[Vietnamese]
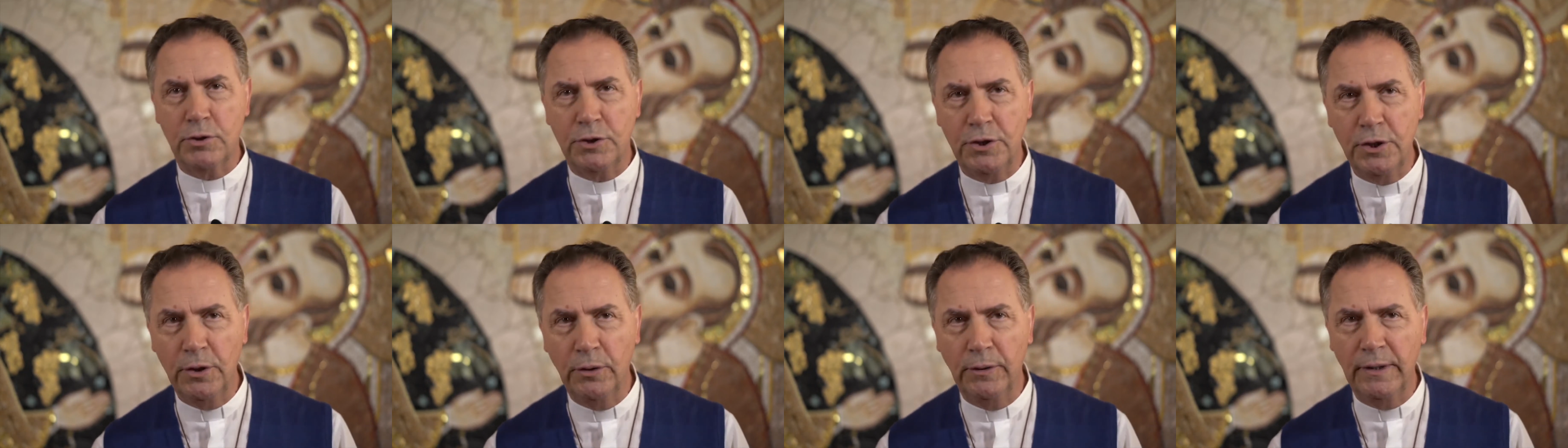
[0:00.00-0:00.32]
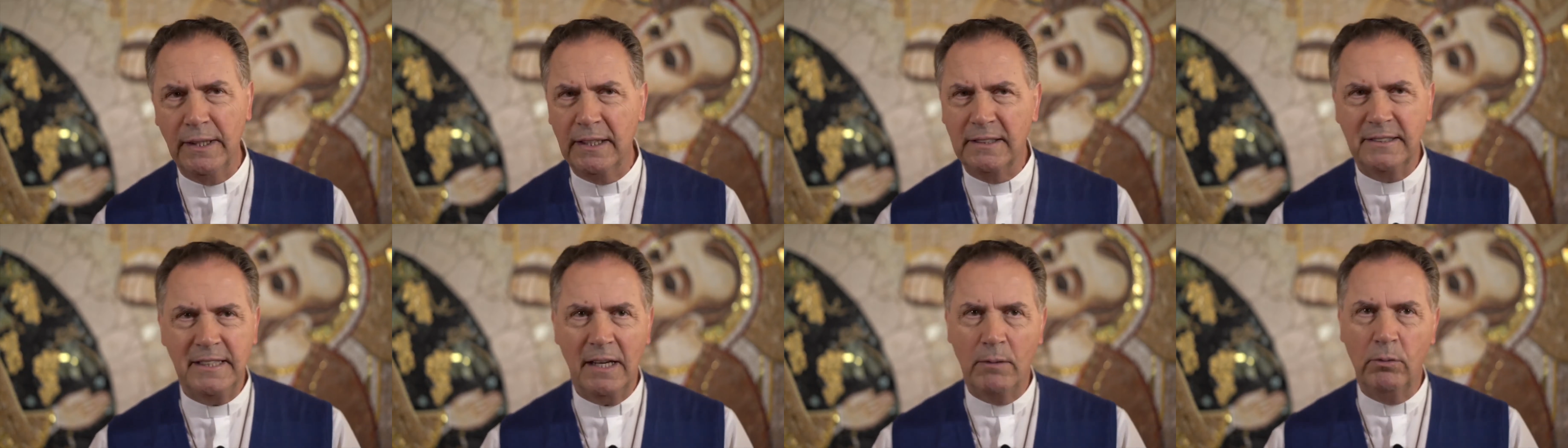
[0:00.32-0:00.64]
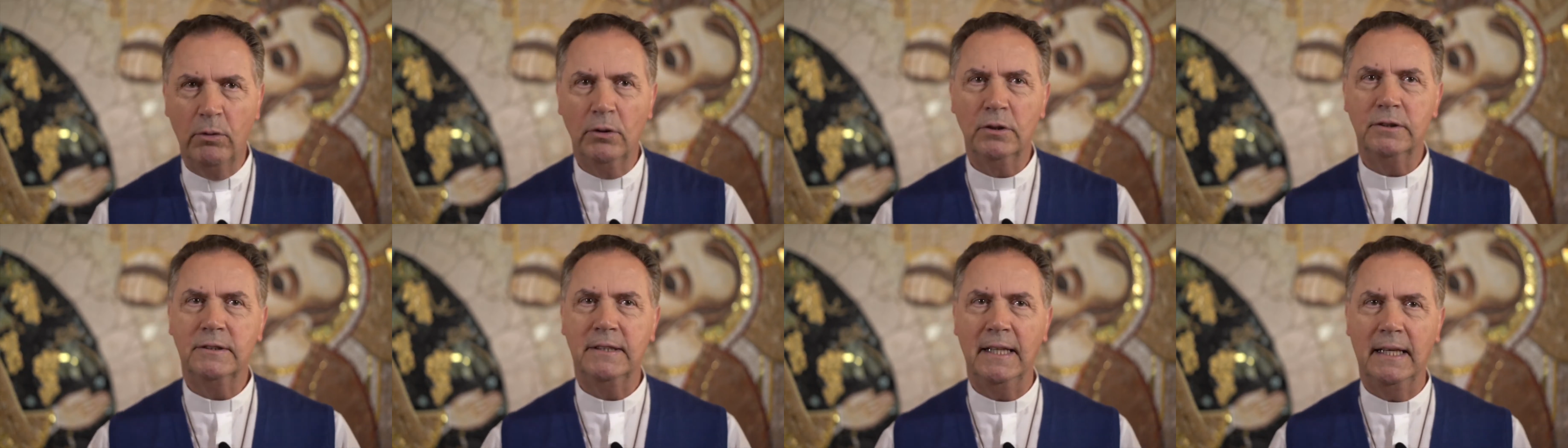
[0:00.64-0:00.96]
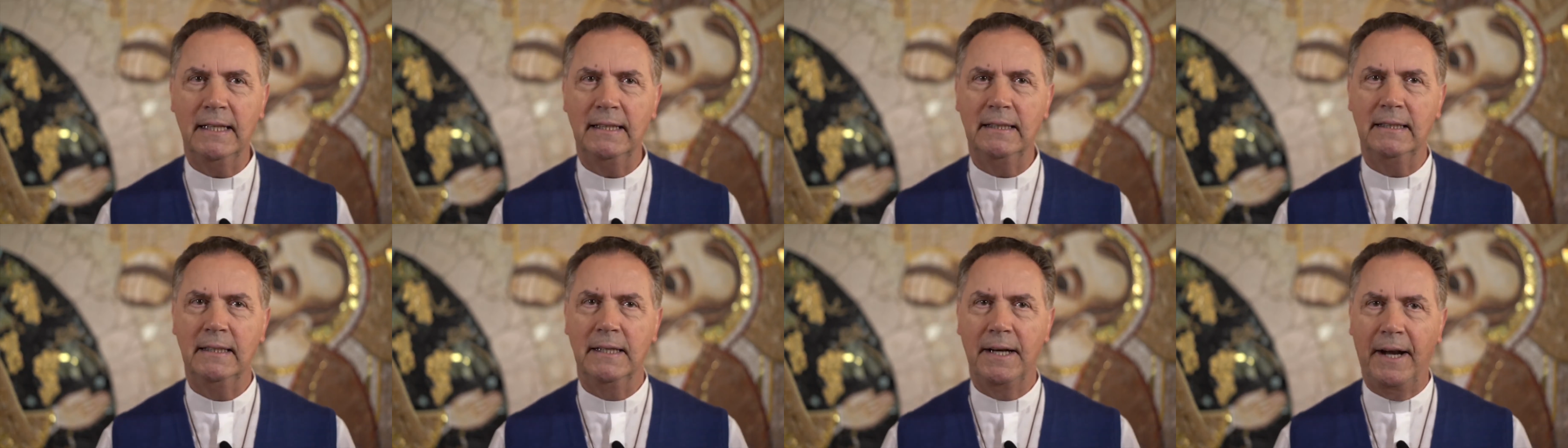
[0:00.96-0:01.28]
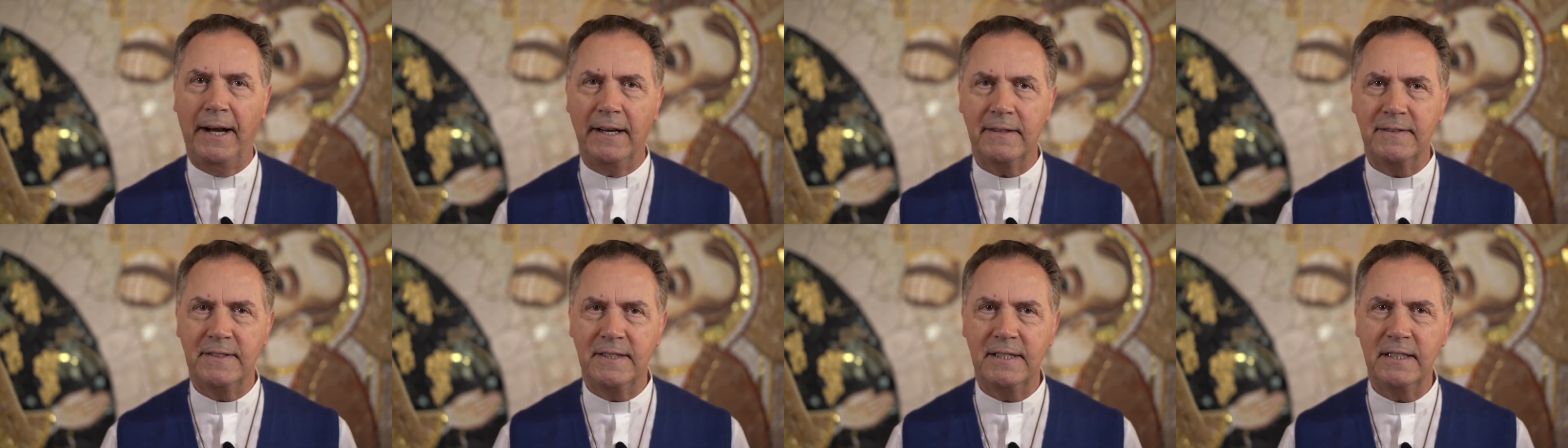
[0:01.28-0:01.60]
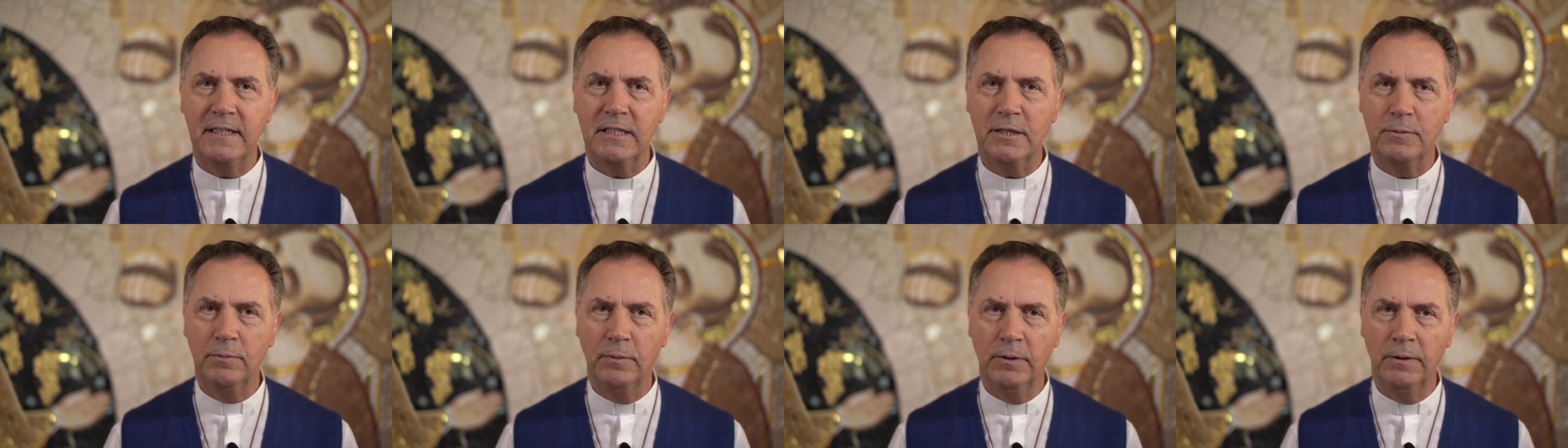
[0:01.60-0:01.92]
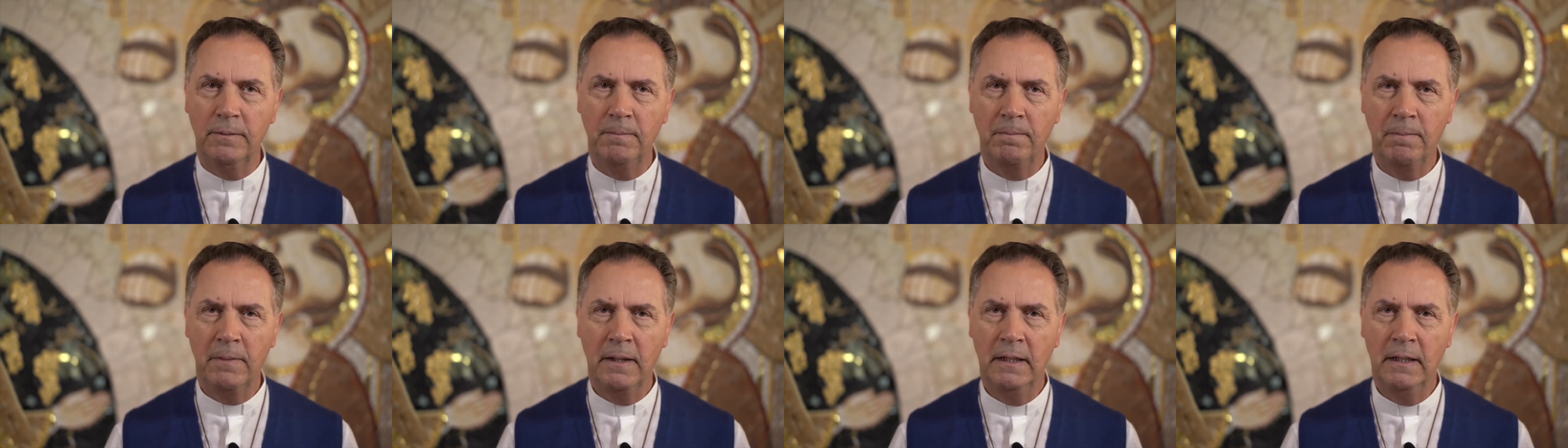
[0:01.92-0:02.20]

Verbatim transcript: loại trừ và đôi khi phân biệt